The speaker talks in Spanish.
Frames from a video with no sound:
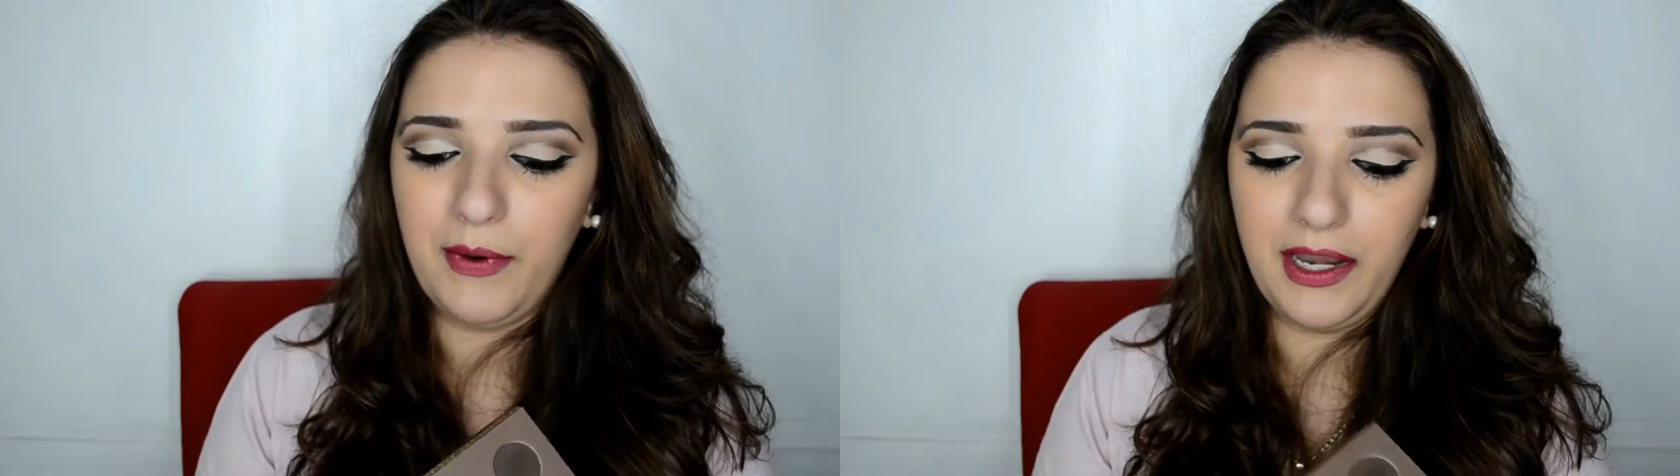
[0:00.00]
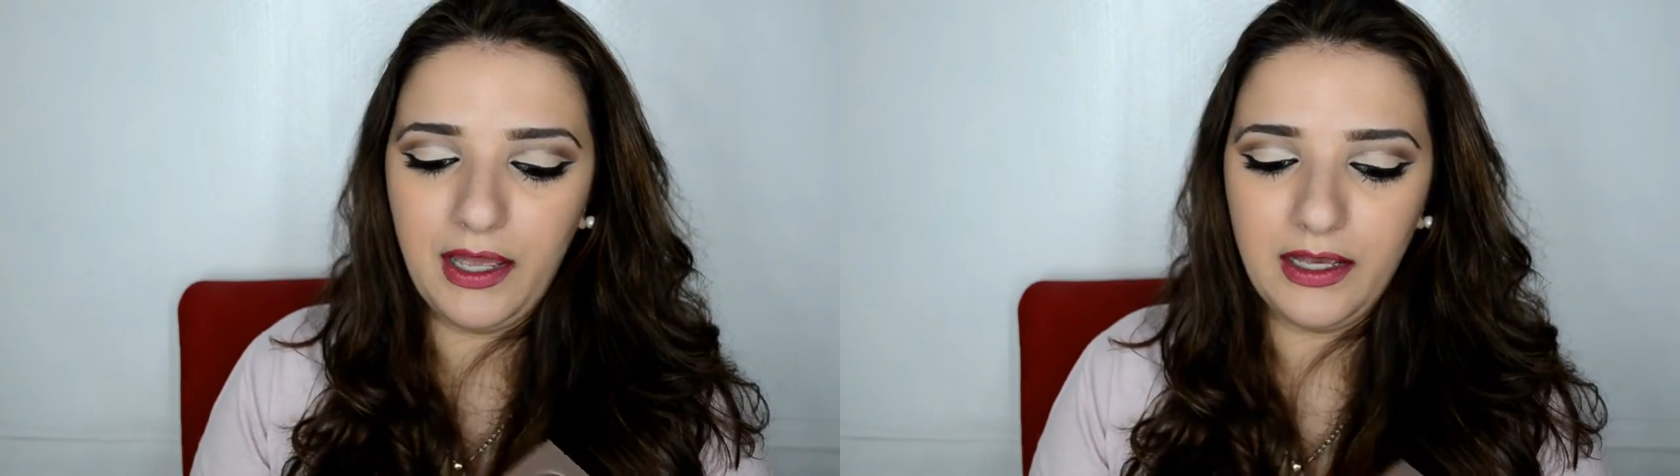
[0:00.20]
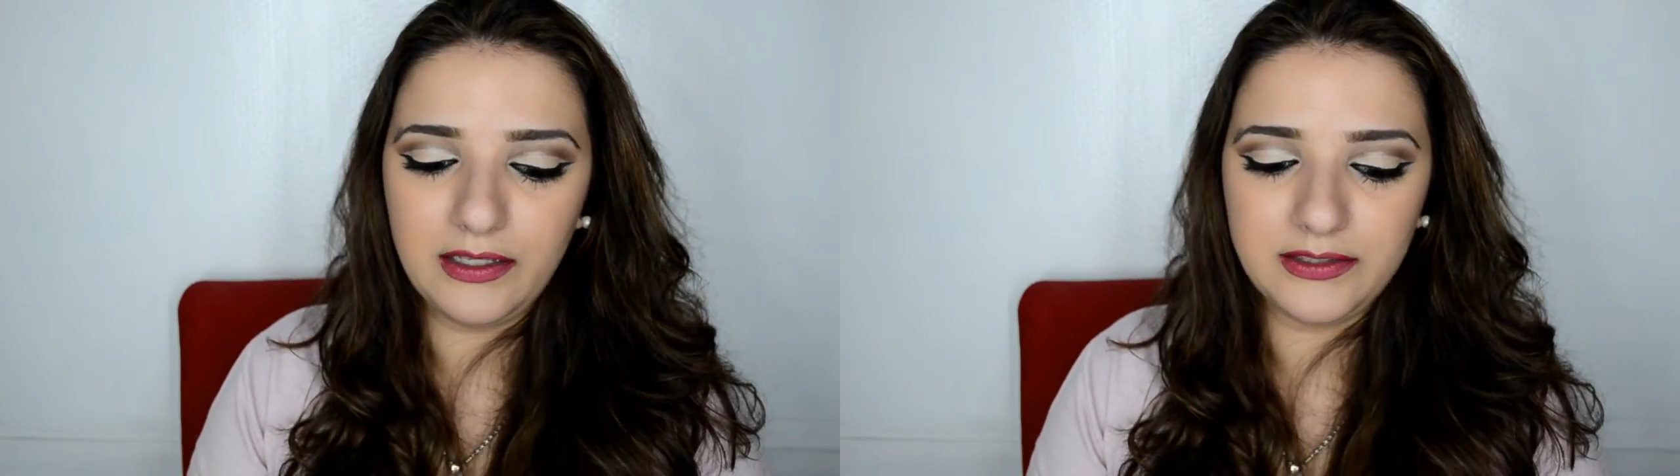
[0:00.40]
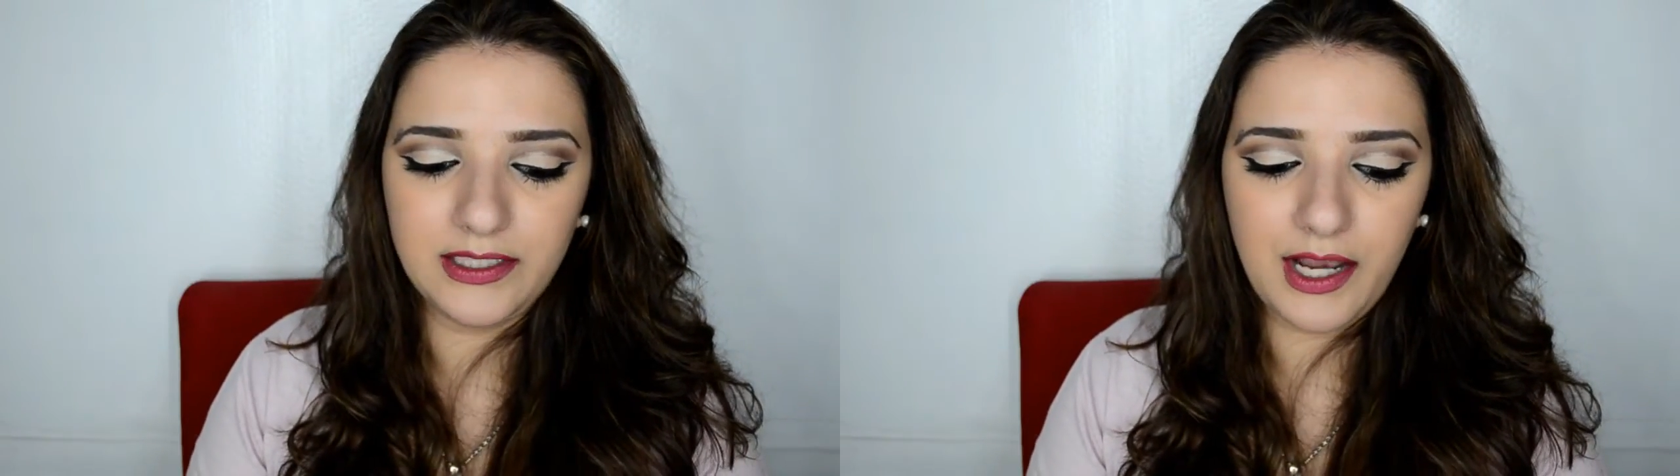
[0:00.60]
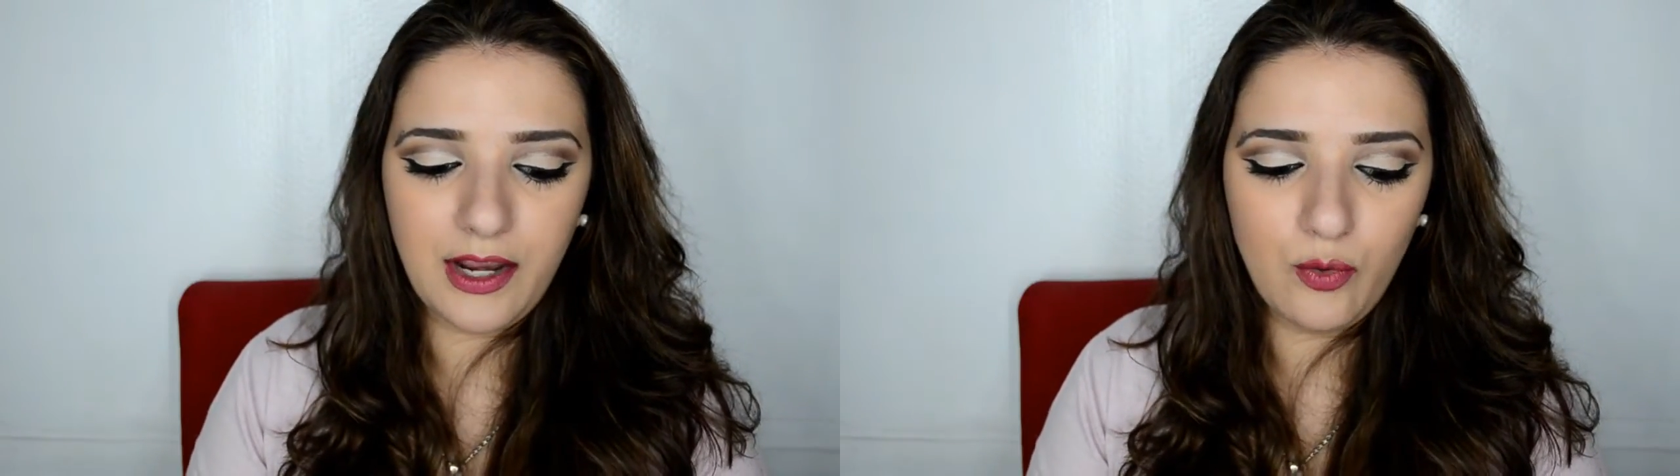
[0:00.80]
para
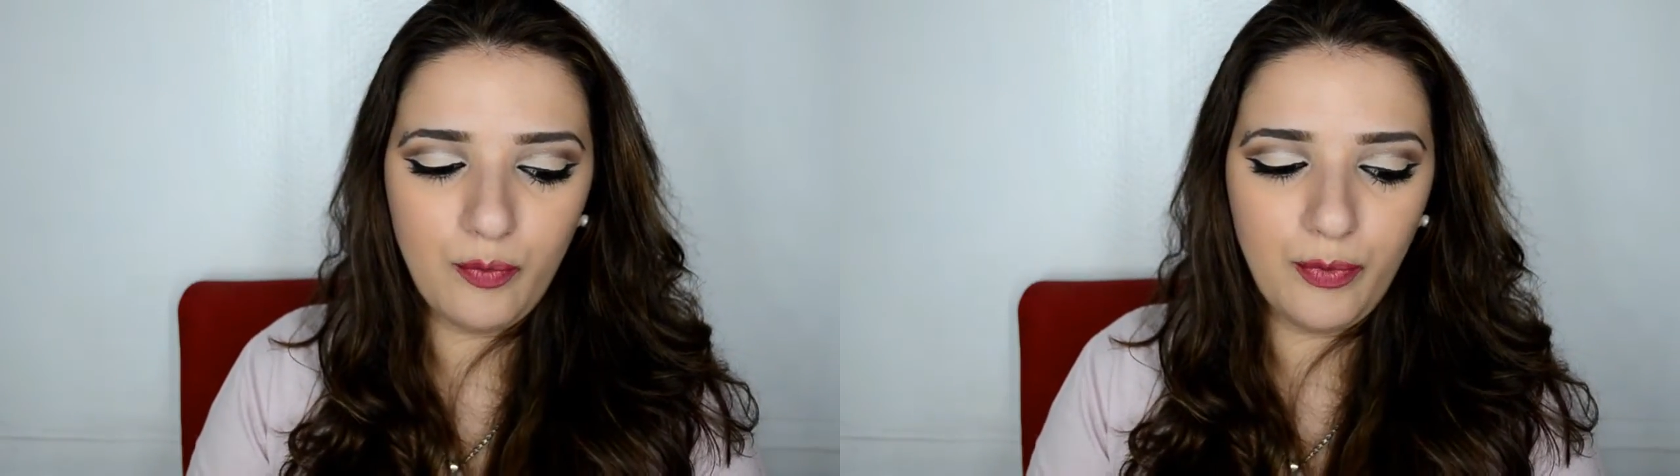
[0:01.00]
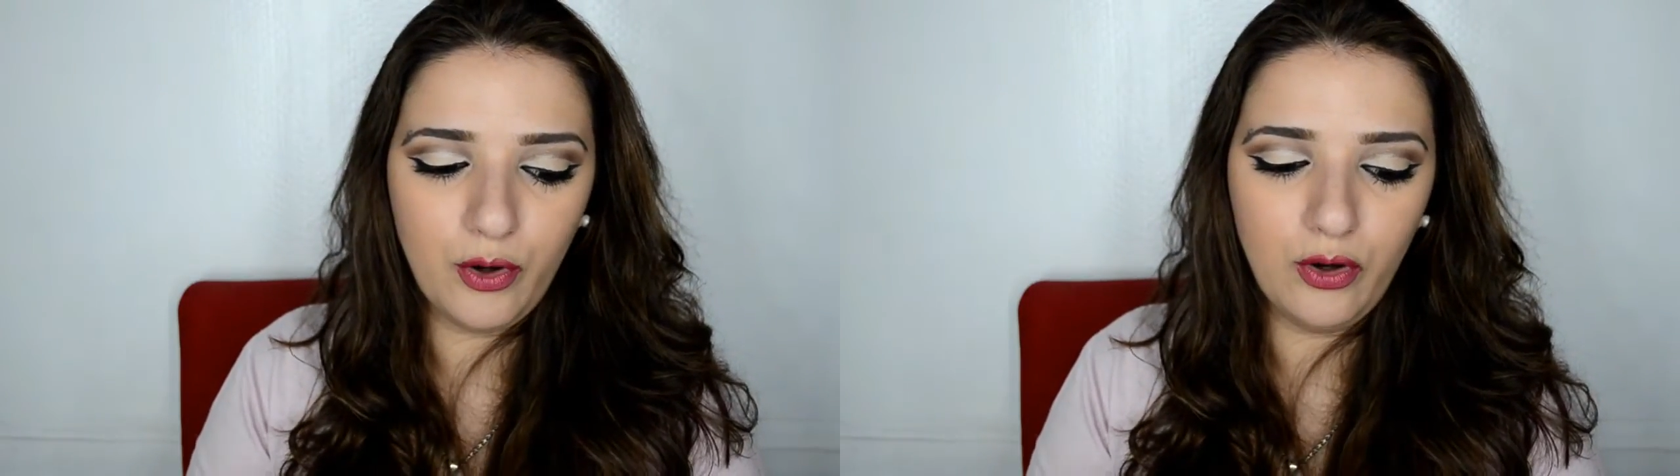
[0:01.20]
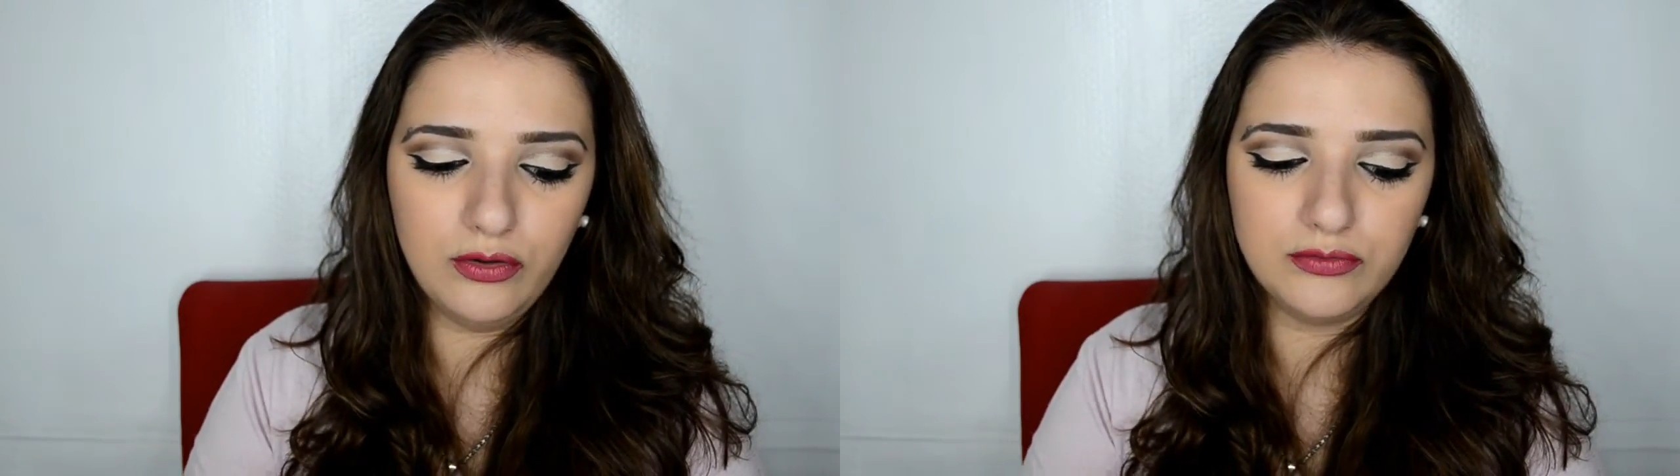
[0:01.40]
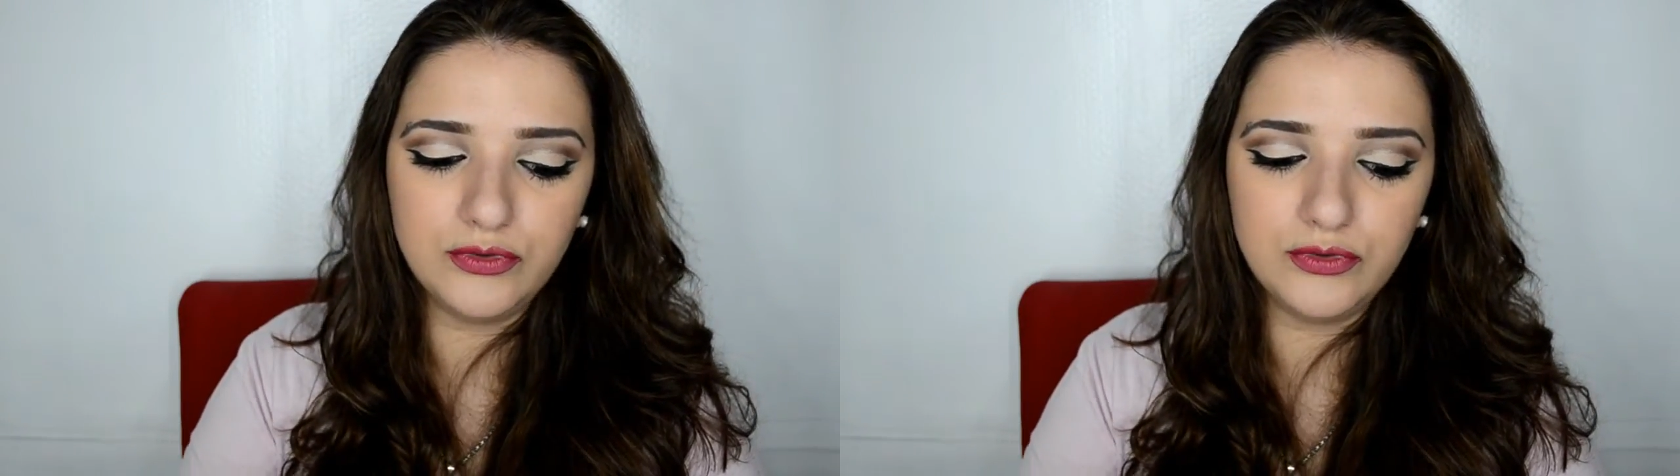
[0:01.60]
cerrar un poco,